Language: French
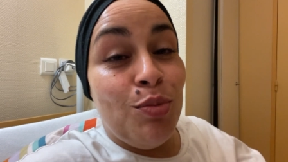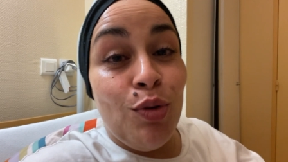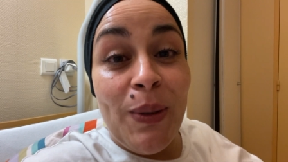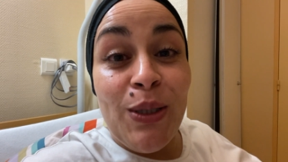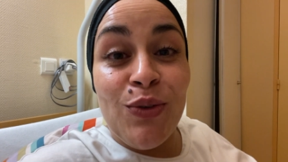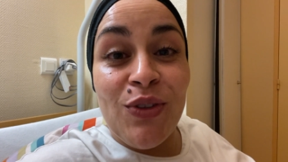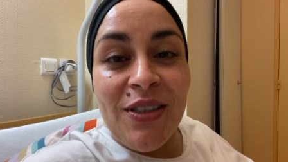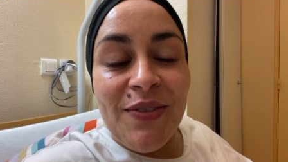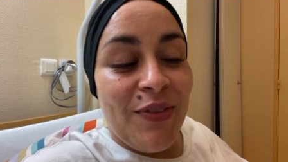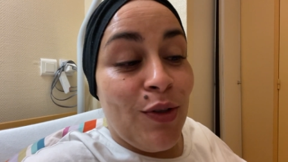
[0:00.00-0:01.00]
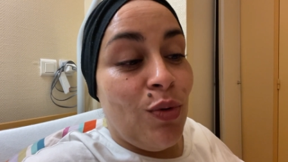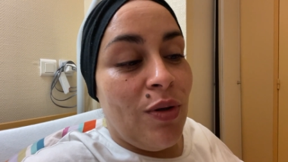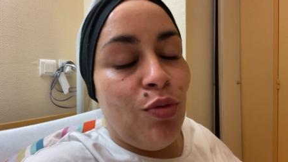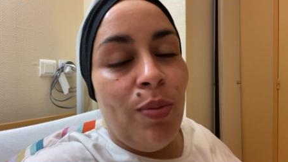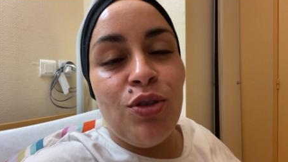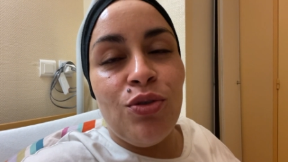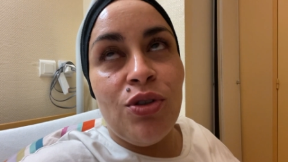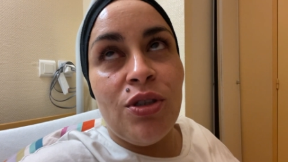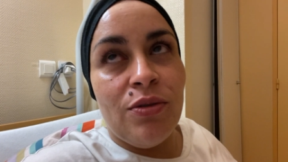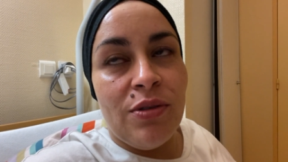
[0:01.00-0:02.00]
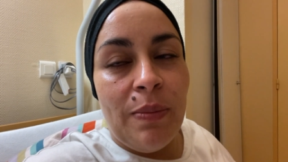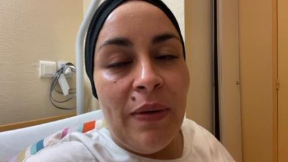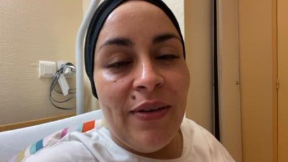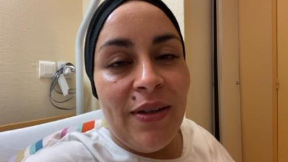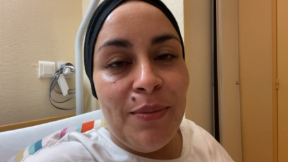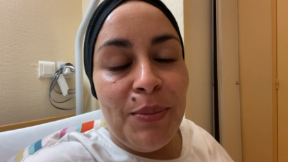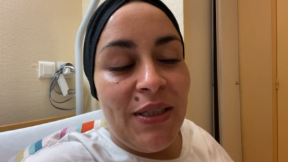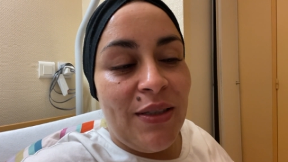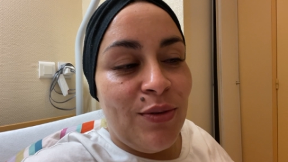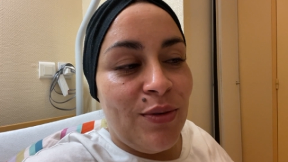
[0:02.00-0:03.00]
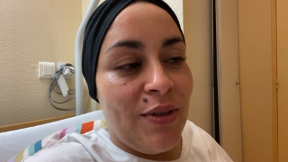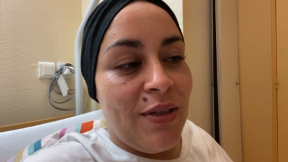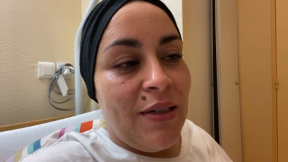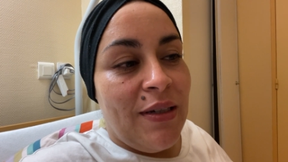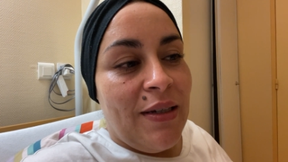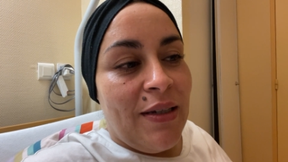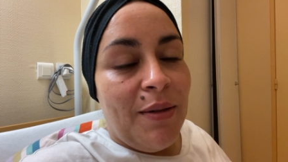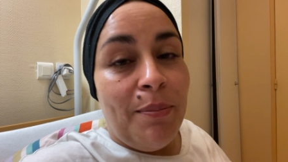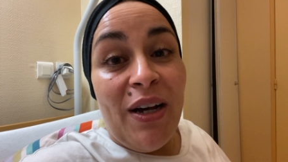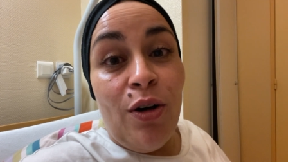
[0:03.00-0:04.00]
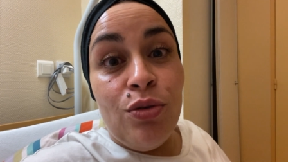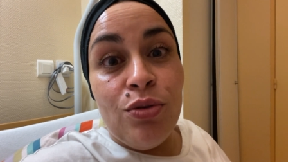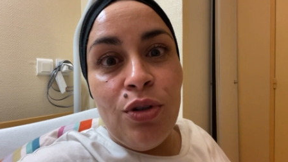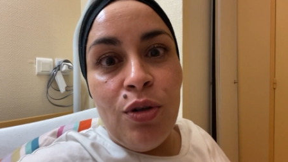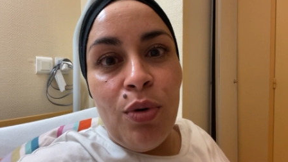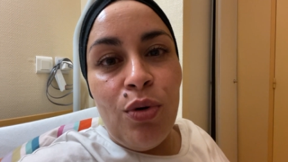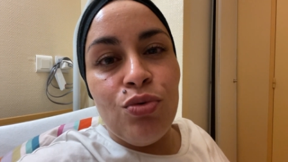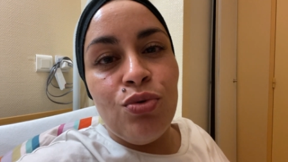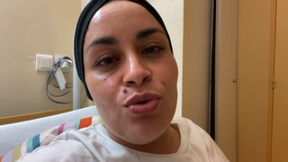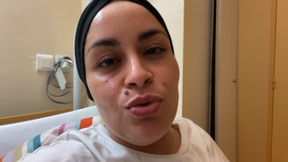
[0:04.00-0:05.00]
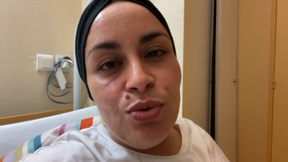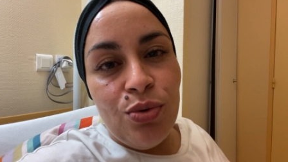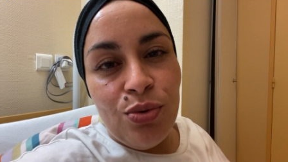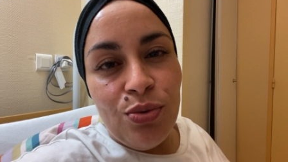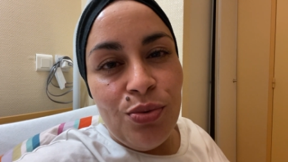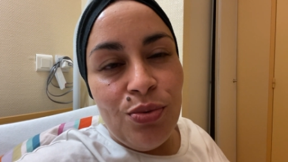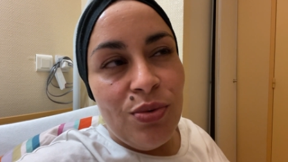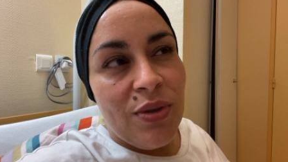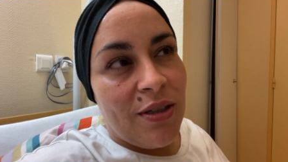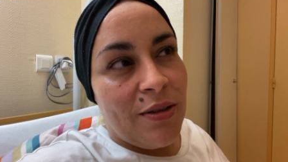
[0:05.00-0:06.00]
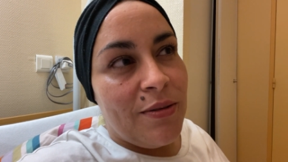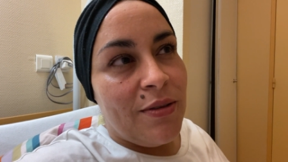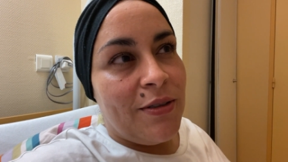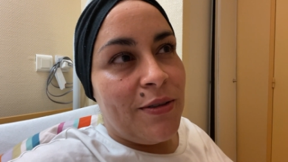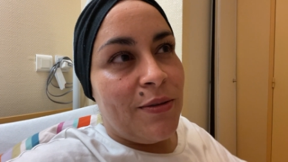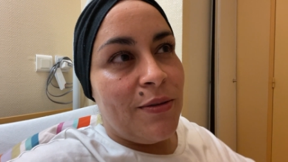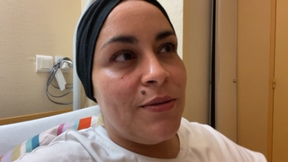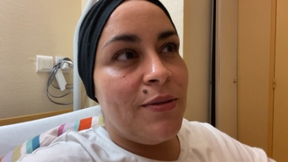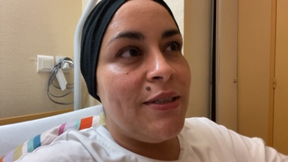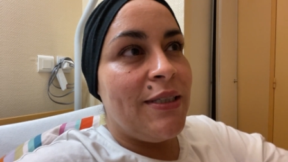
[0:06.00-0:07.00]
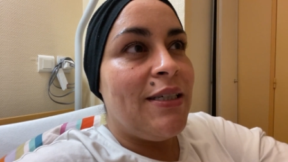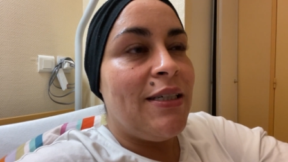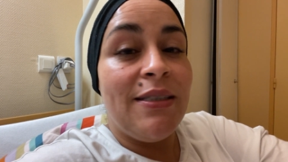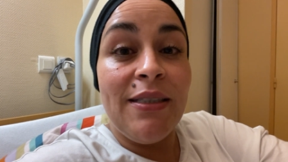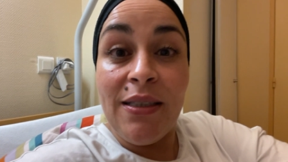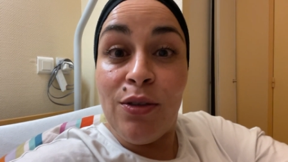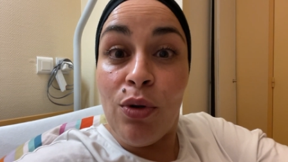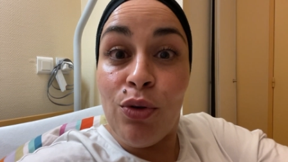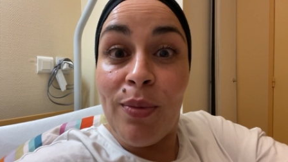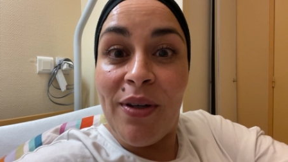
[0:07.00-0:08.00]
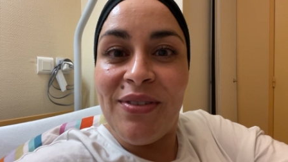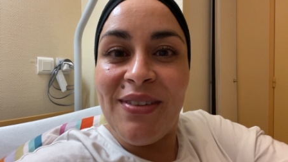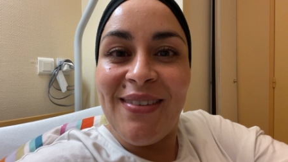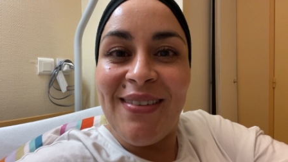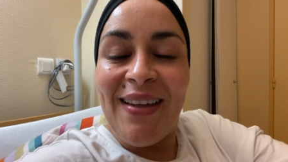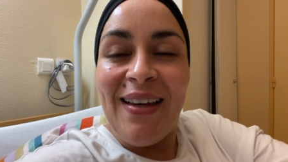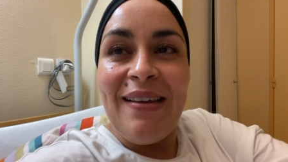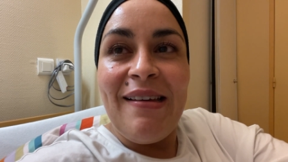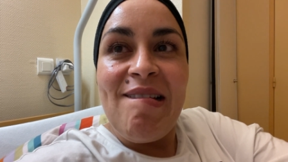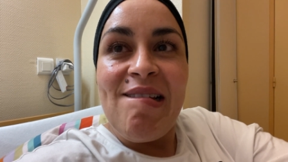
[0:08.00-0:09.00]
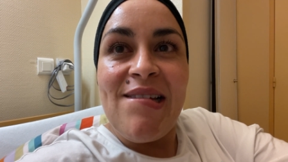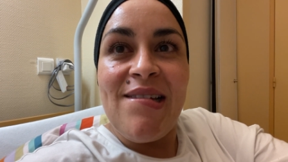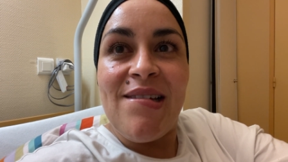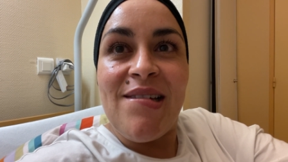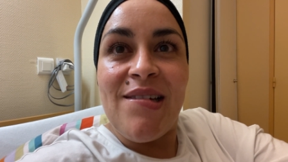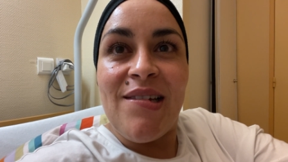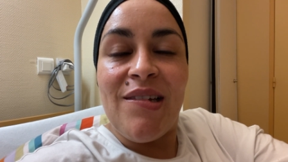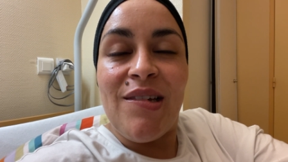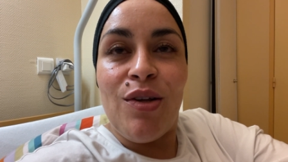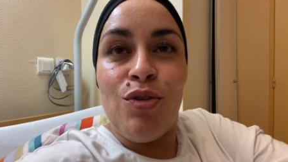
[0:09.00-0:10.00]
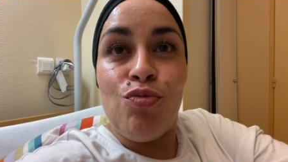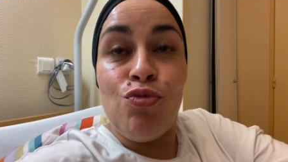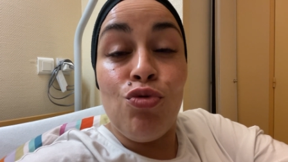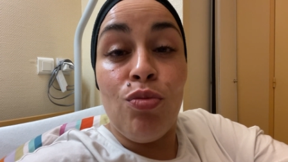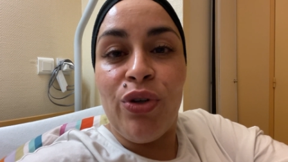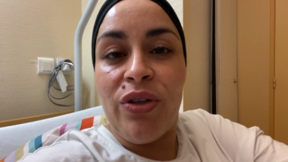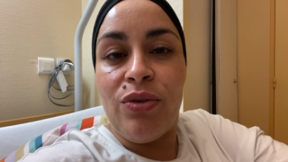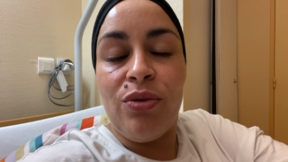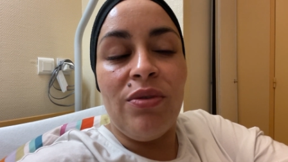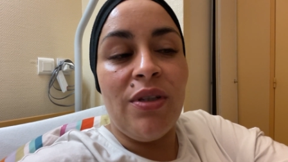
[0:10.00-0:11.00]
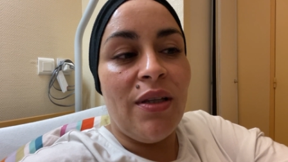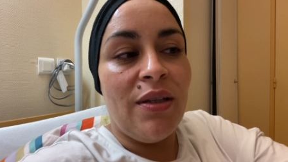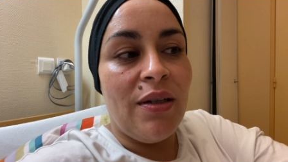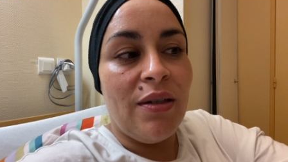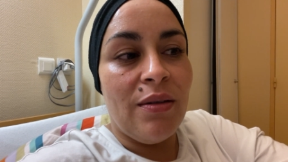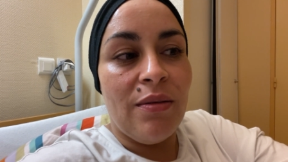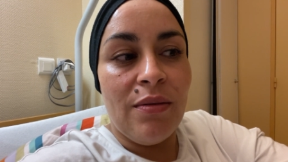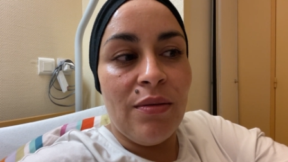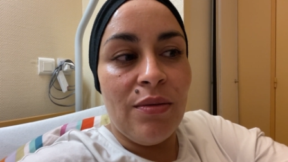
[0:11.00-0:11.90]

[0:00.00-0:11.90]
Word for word: pour pas changer. Quoi Pour pas changer, non, c'est pas vrai. Mais ma grande gueule prend toujours le dessus. Hein. c'est l'histoire de ma vie. Euh, je me suis embrouillée avec une nana euh,